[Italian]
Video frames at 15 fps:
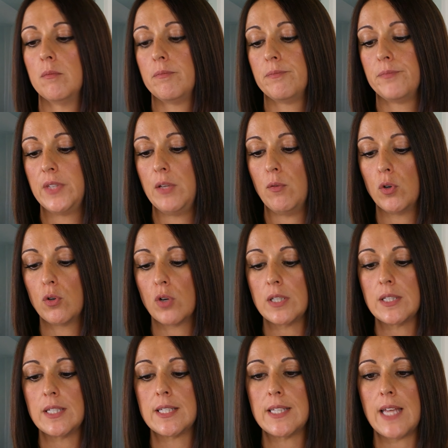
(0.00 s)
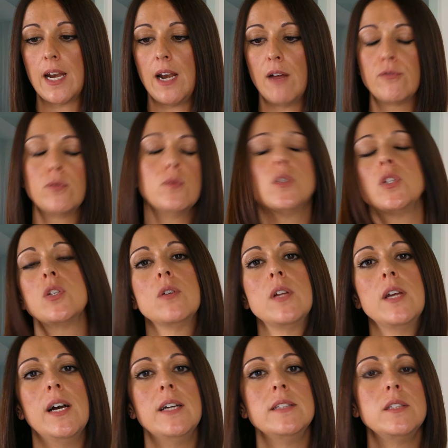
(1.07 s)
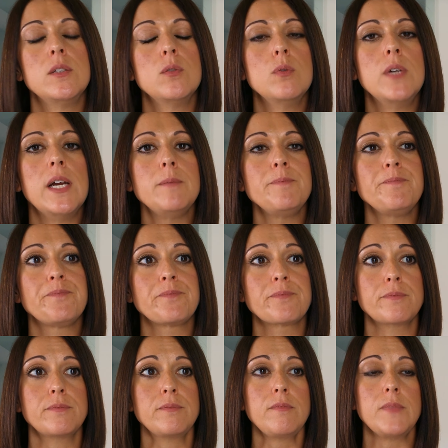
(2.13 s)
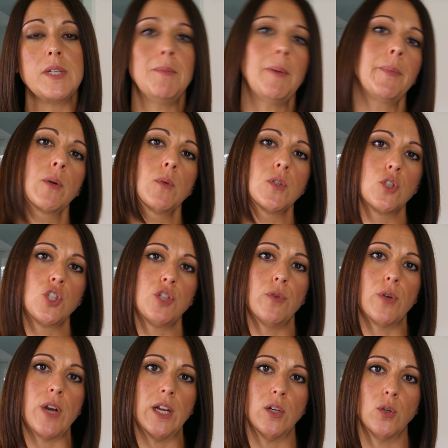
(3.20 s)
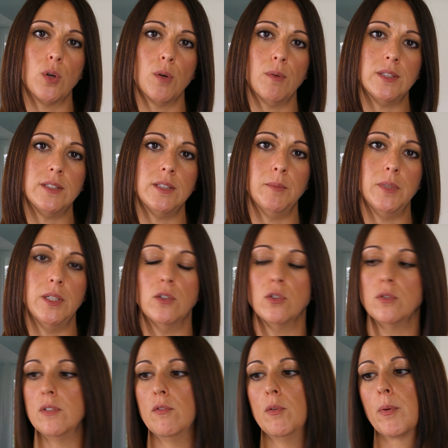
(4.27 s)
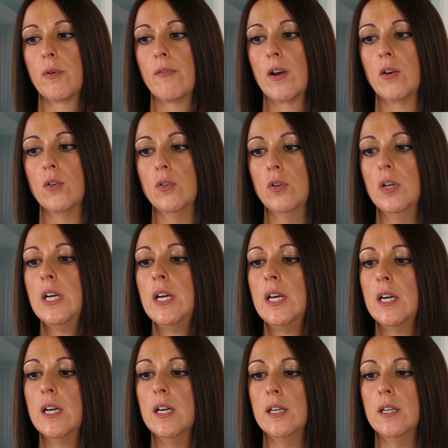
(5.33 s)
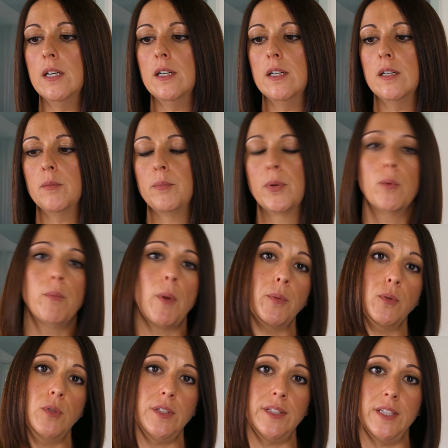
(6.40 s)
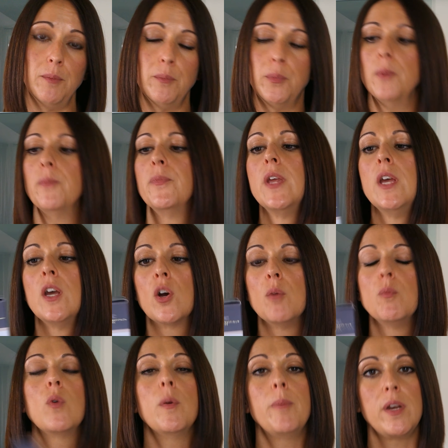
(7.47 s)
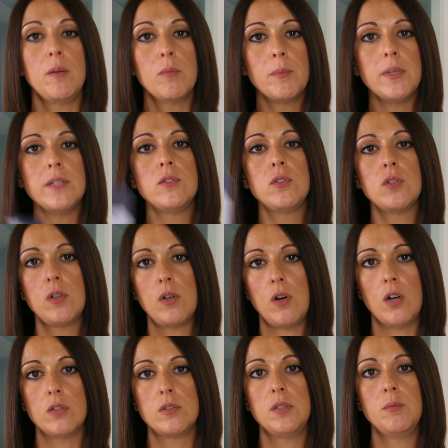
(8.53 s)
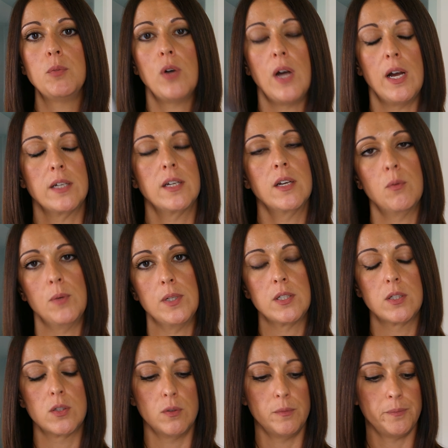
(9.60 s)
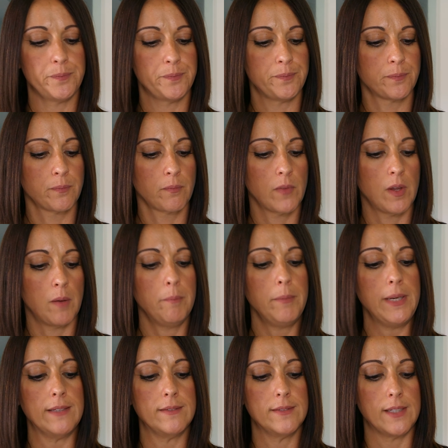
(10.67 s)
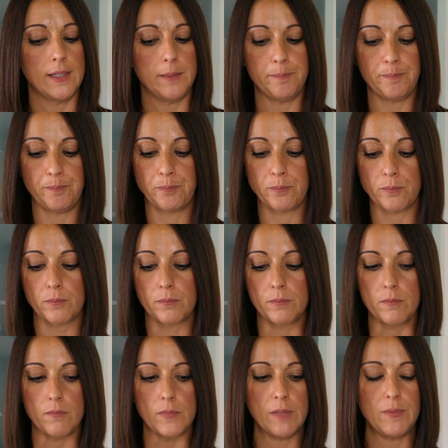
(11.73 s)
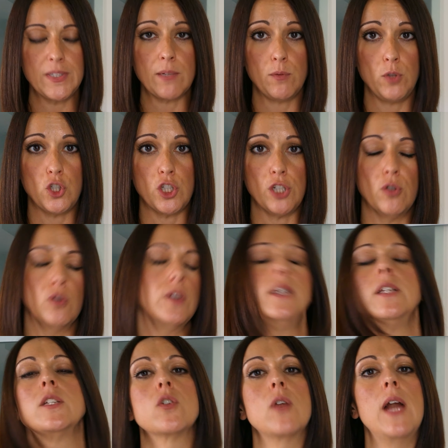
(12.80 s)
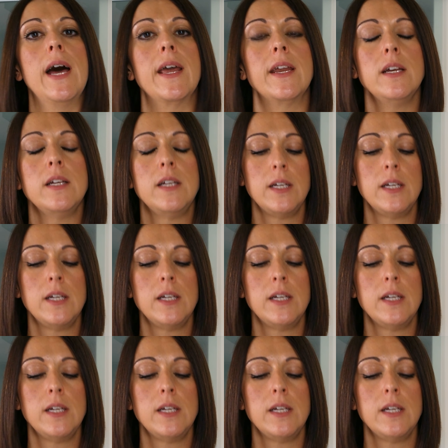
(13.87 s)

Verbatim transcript: Devo ancora testare la funzione antirughe, ma per questo ci vorrà ancora un attimino, devo provarlo eh, per un po' più di tempo. Comunque per il momento ottimo anche questo. Mentre vi stavo dicendo il solare,